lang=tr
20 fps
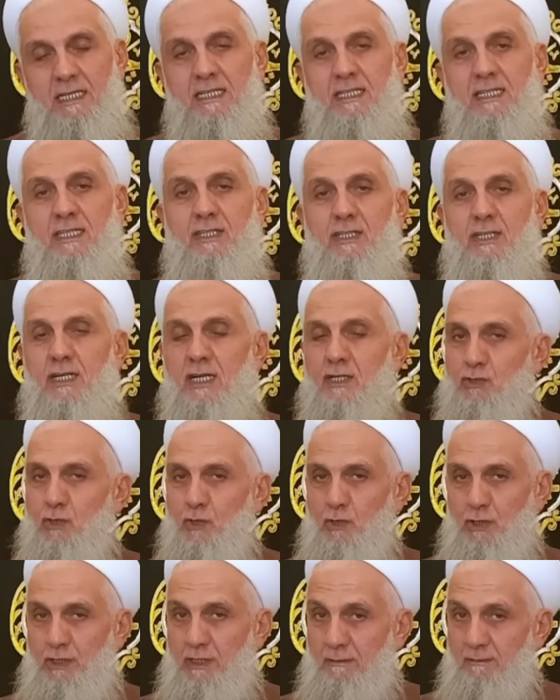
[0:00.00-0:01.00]
İtikat
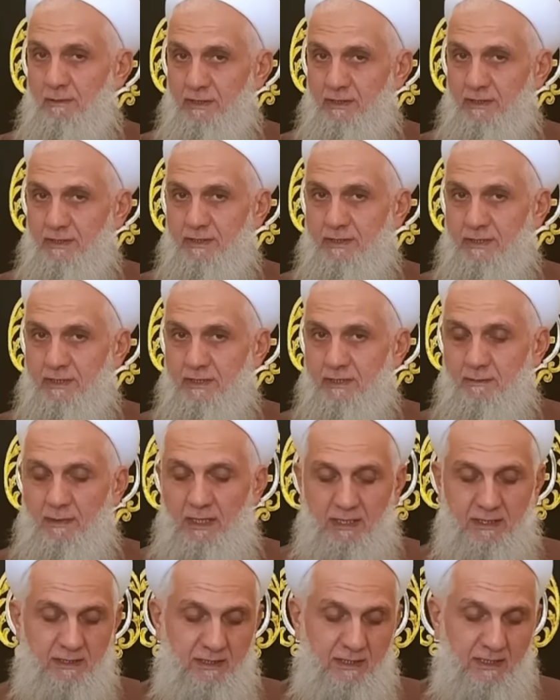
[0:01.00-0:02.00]
çok önemlidir.
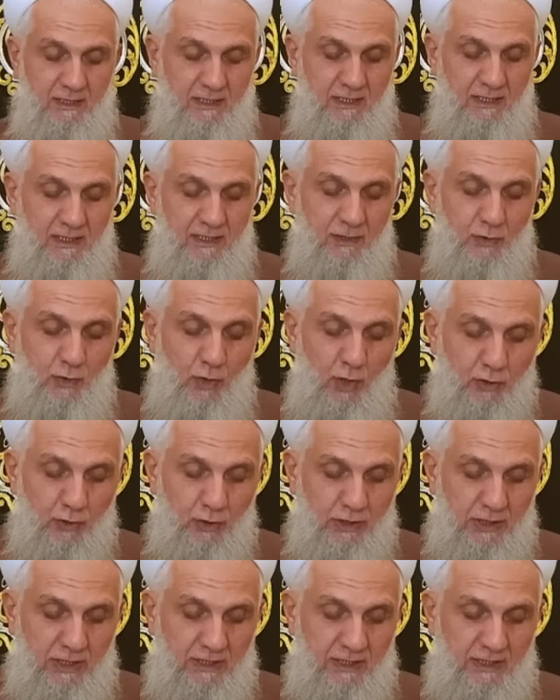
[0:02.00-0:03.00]
Bak. Döndü
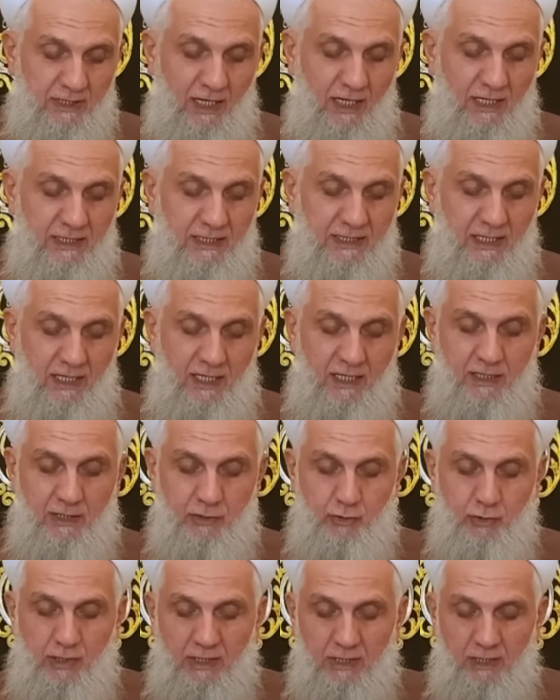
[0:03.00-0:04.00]
geldi. Kale ya
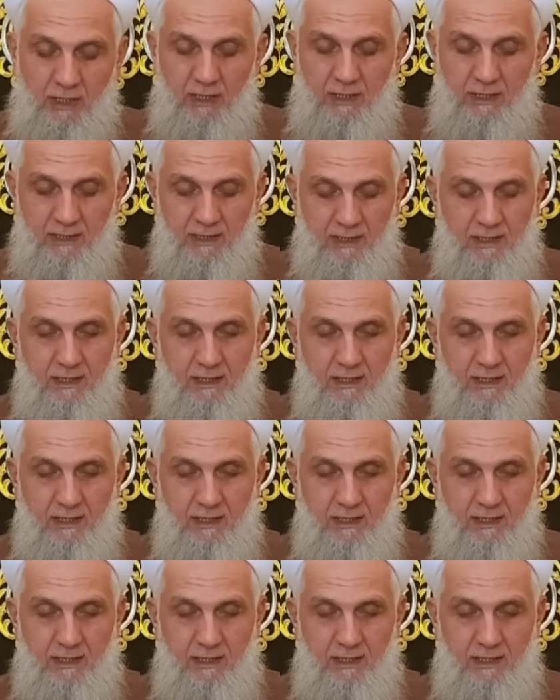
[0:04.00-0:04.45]
Resulallah.